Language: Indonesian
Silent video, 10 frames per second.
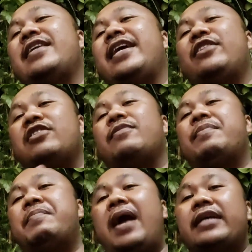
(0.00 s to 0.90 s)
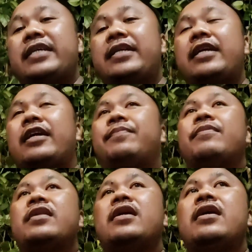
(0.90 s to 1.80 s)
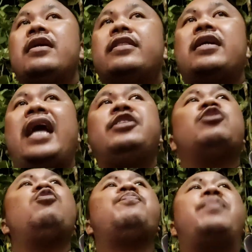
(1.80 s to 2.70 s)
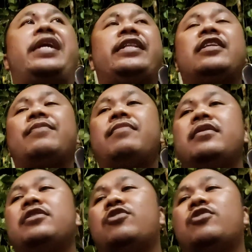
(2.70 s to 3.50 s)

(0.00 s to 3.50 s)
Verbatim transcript: Nah itu adalah pembahasannya ya terkait Scoopy teman-teman